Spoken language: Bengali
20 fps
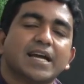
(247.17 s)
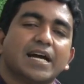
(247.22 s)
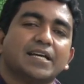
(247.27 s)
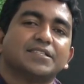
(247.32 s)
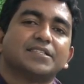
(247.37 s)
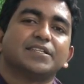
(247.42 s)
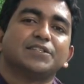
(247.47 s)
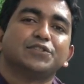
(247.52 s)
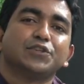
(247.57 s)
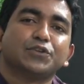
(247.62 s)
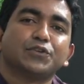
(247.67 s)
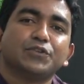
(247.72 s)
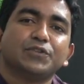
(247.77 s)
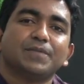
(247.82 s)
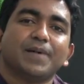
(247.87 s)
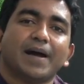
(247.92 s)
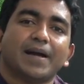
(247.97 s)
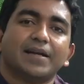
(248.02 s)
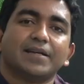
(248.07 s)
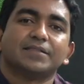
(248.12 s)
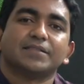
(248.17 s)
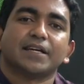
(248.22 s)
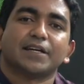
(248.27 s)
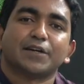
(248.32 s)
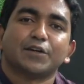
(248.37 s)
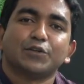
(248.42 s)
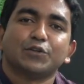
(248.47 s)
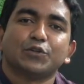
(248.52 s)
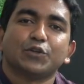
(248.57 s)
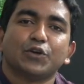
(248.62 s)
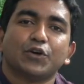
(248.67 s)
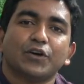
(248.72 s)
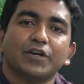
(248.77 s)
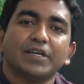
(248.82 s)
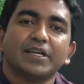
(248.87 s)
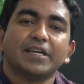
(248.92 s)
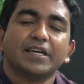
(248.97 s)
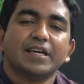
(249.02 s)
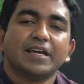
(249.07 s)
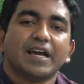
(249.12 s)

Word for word: গাছের যখন ভাইরাস আক্রান্ত হয়